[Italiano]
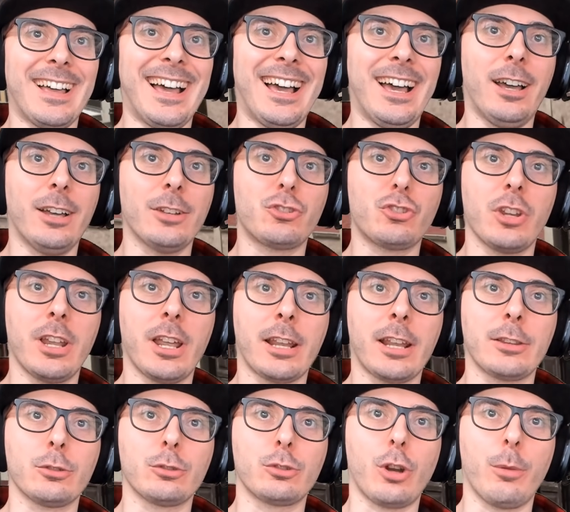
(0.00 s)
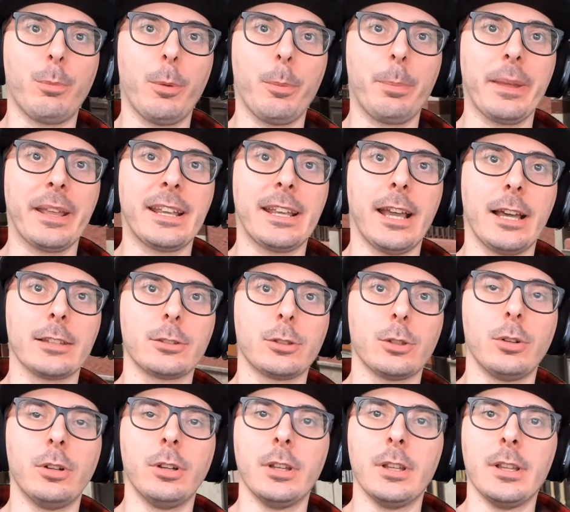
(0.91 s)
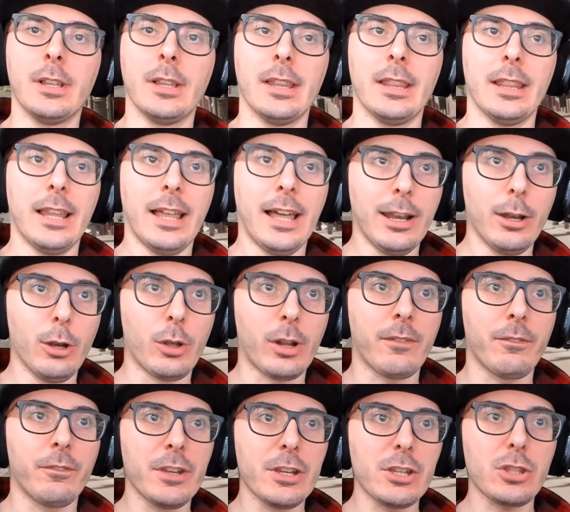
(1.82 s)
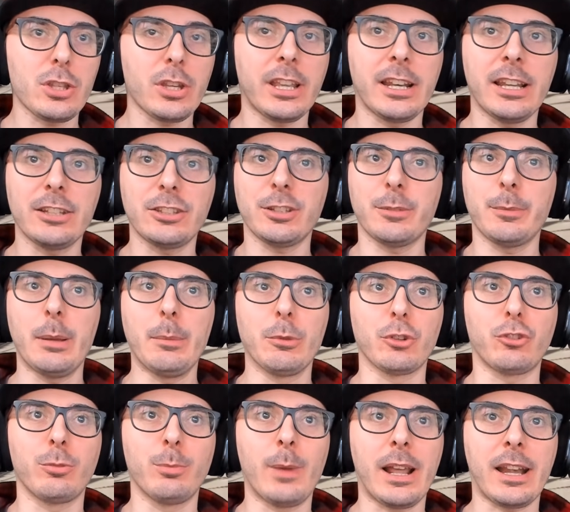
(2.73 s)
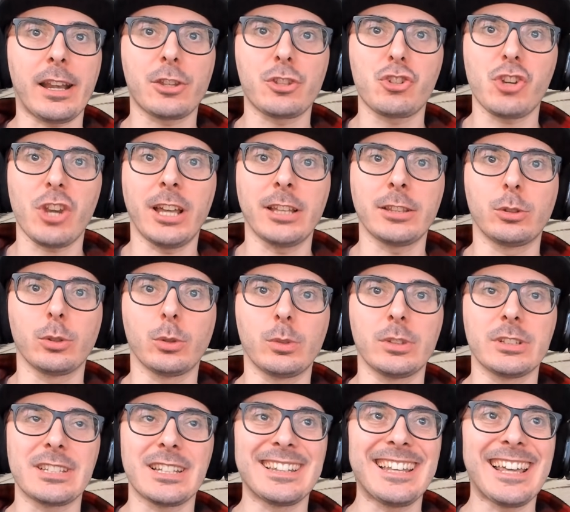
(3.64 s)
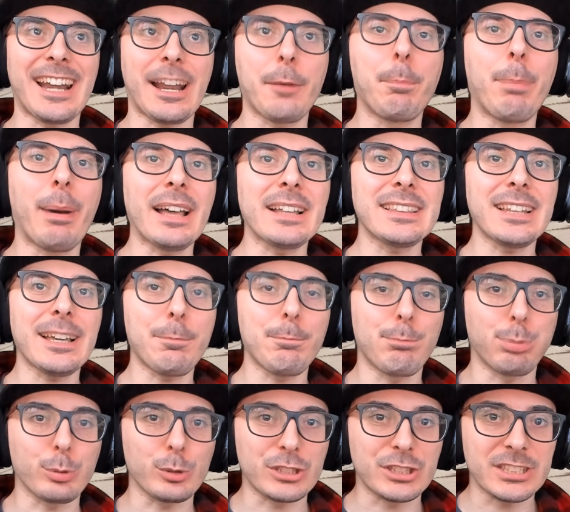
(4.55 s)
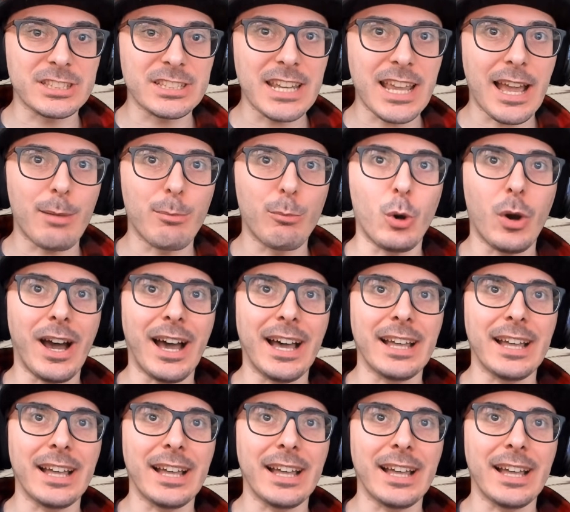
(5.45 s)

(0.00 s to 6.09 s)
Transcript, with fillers: ah accelerato troppo peccato allora, visto che adesso abbiamo smarciato questa derapata, possiamo